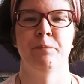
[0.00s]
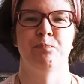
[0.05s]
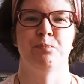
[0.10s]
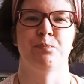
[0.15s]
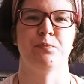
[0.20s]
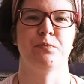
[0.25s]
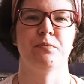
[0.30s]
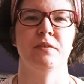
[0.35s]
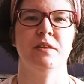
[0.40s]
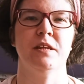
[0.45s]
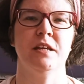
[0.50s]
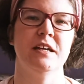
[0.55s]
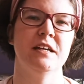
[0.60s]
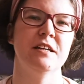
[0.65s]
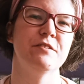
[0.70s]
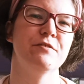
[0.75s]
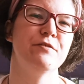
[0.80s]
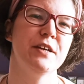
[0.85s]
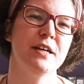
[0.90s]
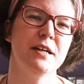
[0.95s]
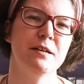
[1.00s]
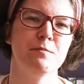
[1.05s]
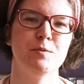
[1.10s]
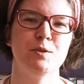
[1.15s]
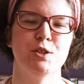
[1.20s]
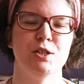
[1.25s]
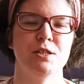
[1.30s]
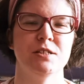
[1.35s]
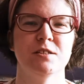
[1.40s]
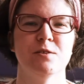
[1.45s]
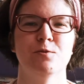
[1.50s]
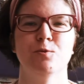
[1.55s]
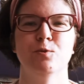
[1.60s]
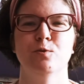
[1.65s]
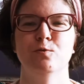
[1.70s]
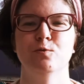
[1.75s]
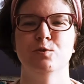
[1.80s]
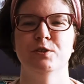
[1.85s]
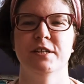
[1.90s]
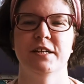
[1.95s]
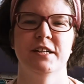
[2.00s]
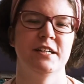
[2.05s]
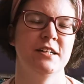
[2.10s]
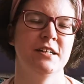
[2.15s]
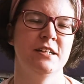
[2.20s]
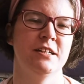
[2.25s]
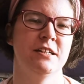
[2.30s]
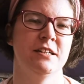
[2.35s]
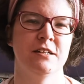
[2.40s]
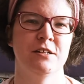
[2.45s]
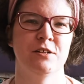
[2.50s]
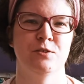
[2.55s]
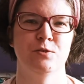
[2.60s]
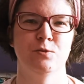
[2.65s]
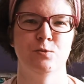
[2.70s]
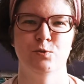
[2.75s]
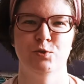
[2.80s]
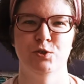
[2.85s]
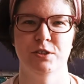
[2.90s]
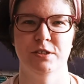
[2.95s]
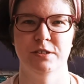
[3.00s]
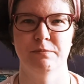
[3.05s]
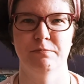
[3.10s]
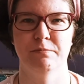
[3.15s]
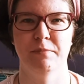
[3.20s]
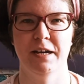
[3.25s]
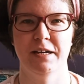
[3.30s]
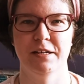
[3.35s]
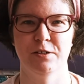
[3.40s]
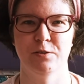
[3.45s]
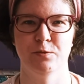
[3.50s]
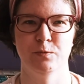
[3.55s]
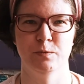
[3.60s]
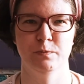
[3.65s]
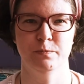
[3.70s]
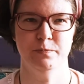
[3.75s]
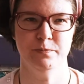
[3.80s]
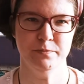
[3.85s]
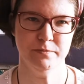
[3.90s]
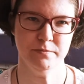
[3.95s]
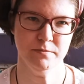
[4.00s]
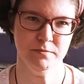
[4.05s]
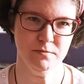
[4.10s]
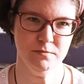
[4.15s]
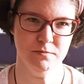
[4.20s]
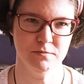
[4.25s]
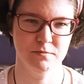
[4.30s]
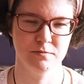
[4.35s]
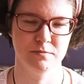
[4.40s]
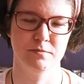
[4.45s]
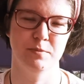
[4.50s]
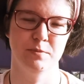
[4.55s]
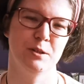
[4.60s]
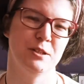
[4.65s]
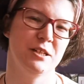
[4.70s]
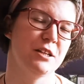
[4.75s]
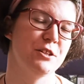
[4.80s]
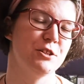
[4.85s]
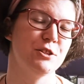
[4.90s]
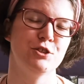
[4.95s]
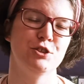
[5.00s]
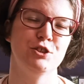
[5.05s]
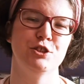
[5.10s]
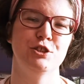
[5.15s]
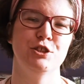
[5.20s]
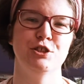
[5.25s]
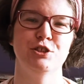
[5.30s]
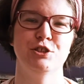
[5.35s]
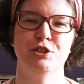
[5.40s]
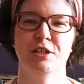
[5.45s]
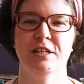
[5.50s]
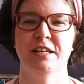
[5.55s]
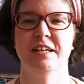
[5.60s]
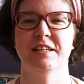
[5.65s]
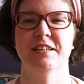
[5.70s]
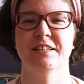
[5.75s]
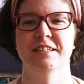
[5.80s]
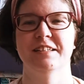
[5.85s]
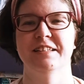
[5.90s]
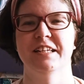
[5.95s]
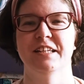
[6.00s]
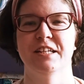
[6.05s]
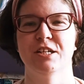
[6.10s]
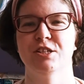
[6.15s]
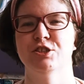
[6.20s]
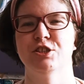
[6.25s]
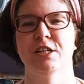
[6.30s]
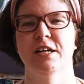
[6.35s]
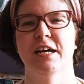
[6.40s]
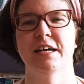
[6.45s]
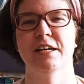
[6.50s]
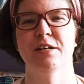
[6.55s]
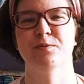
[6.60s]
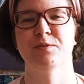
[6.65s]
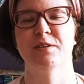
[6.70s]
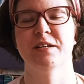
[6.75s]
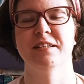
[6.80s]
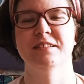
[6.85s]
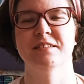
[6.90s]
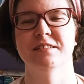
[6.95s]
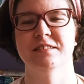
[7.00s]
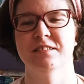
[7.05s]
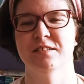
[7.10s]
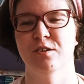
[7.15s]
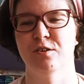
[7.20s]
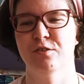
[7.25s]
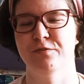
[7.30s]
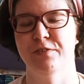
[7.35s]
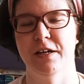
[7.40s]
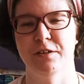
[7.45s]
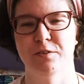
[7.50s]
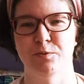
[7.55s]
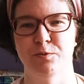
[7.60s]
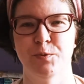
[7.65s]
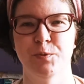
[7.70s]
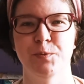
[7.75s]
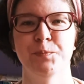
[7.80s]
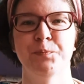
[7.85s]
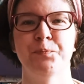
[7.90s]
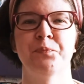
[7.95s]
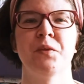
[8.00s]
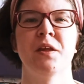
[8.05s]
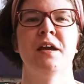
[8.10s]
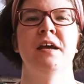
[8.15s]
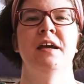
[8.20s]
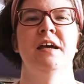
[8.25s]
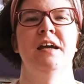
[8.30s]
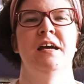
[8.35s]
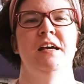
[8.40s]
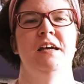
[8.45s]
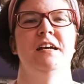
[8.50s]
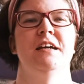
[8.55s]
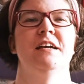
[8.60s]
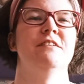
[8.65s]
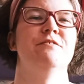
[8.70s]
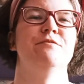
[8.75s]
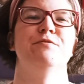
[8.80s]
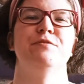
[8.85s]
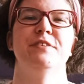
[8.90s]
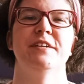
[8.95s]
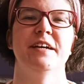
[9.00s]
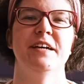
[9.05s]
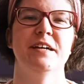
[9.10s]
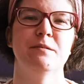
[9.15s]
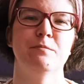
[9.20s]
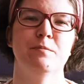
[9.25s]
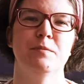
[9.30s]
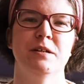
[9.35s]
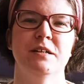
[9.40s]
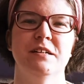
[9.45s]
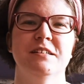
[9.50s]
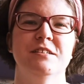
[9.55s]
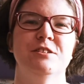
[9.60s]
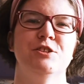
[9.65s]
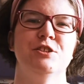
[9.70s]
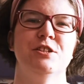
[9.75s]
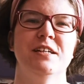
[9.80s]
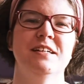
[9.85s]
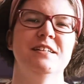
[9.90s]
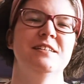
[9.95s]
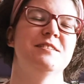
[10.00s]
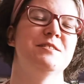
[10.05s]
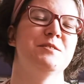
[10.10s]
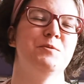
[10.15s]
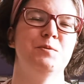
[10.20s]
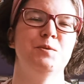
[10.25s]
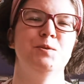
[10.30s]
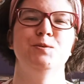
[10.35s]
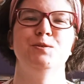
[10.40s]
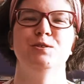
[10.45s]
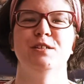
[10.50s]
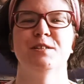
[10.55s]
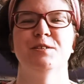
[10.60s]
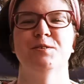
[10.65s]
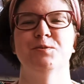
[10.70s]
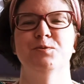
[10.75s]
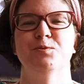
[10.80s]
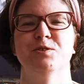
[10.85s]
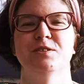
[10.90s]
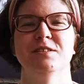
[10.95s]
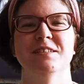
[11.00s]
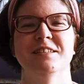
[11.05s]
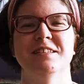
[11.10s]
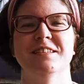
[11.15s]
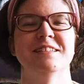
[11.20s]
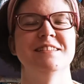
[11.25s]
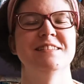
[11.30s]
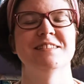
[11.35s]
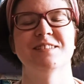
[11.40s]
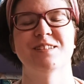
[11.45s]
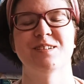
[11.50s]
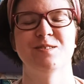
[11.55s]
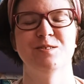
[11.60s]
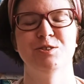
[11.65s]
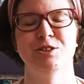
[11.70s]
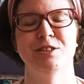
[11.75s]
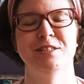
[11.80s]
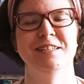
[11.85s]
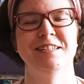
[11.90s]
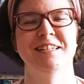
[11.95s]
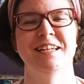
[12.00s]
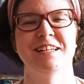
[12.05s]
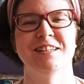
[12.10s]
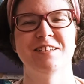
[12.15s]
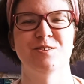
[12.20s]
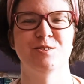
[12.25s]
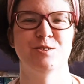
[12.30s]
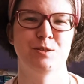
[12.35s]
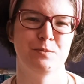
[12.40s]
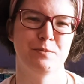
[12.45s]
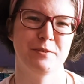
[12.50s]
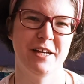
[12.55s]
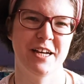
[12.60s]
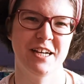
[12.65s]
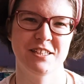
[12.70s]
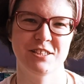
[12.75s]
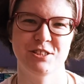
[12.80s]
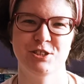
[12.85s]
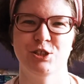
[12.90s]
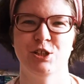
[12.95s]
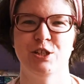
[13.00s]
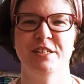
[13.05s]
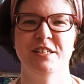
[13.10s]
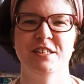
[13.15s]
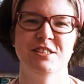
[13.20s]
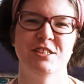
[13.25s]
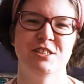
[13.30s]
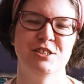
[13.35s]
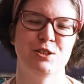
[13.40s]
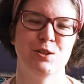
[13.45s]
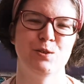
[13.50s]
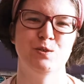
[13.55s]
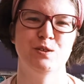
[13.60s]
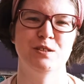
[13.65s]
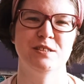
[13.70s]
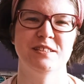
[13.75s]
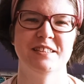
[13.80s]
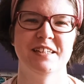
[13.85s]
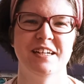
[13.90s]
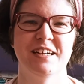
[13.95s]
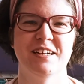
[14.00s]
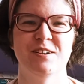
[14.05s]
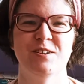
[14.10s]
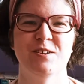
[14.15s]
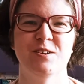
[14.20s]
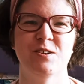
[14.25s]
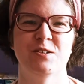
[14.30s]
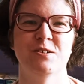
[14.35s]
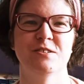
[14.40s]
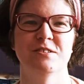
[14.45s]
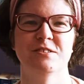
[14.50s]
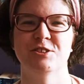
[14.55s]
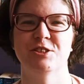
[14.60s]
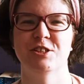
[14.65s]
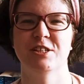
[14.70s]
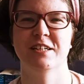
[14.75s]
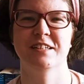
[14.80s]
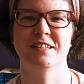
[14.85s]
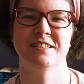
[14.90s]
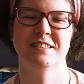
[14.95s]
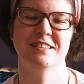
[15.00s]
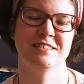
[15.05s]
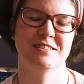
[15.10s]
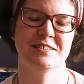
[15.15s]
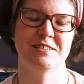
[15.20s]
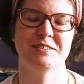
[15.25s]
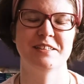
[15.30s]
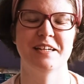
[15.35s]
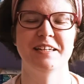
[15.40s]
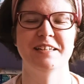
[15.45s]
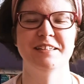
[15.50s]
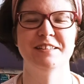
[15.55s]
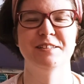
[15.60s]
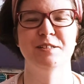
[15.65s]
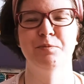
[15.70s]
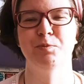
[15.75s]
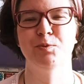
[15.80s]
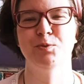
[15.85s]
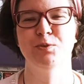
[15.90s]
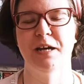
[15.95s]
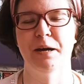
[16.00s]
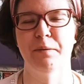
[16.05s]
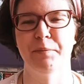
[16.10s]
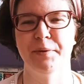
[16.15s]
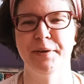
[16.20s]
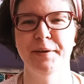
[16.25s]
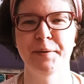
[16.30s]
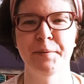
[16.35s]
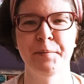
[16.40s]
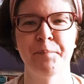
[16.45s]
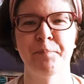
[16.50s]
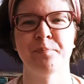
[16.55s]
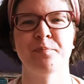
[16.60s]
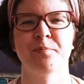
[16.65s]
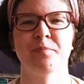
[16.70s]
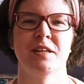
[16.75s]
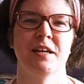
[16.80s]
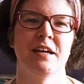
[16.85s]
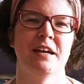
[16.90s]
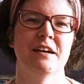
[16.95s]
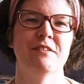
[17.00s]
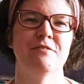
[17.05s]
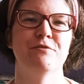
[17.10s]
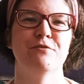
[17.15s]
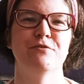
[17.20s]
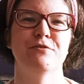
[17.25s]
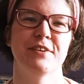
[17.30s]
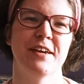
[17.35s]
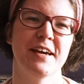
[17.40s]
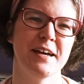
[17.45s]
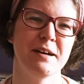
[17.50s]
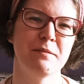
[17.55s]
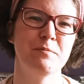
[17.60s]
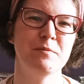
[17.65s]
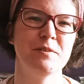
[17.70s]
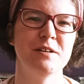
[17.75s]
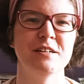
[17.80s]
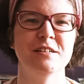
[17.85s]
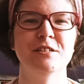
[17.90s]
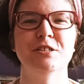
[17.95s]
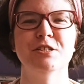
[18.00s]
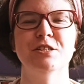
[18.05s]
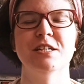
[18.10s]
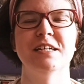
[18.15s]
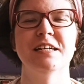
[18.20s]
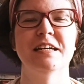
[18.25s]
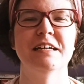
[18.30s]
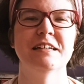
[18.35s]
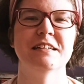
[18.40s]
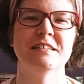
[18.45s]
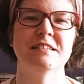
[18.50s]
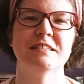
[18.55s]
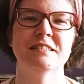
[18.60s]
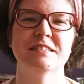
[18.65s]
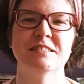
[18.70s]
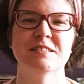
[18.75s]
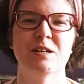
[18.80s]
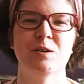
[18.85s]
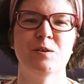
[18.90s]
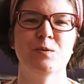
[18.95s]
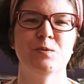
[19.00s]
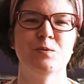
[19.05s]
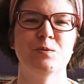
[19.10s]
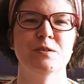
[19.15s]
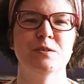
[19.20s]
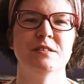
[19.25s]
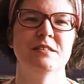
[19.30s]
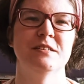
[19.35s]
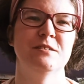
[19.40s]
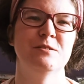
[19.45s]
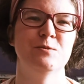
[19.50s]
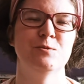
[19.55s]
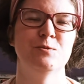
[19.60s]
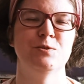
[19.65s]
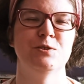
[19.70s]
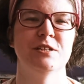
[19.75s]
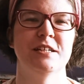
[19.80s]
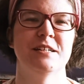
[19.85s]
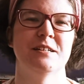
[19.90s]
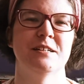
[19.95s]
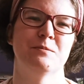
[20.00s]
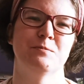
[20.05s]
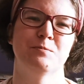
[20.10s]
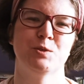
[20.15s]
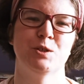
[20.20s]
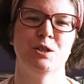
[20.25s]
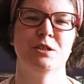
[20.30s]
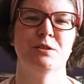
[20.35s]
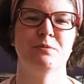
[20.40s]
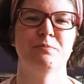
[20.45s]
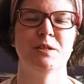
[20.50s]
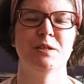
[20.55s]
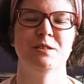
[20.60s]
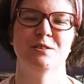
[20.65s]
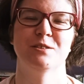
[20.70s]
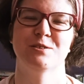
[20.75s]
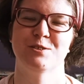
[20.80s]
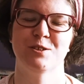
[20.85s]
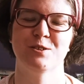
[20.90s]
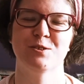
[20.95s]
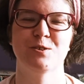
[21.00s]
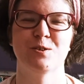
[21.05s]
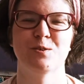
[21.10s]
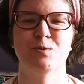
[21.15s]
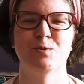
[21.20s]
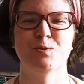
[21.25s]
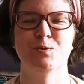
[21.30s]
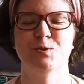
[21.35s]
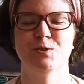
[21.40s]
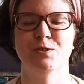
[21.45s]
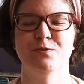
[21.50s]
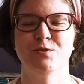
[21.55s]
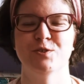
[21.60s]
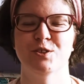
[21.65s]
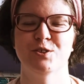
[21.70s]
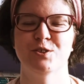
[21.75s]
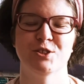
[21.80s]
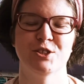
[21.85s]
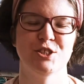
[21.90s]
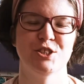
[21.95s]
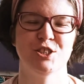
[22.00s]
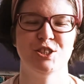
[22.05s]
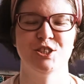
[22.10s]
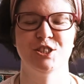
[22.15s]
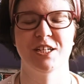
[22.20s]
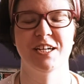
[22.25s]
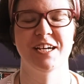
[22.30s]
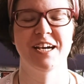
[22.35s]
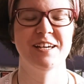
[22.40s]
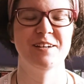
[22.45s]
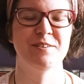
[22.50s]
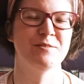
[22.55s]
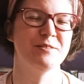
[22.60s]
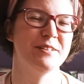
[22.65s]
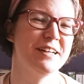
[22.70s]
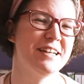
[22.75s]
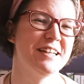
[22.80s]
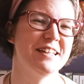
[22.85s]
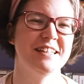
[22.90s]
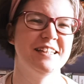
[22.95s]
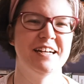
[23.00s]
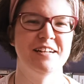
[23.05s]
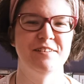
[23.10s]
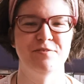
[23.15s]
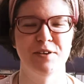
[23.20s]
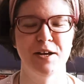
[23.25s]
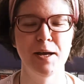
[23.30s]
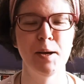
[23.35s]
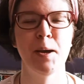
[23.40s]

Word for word: Mm, I wiem, że są ludzie, którzy mają ponad 30 lat i nadal czekają na list z Hogwartu. Wiem, że są ludzie, którzy skończyli lat 18 i cieszą się z tego, że nie zostali trybutami. Wiem, że są ludzie przed 50, którzy wciąż jeszcze czekają na Gandalfa.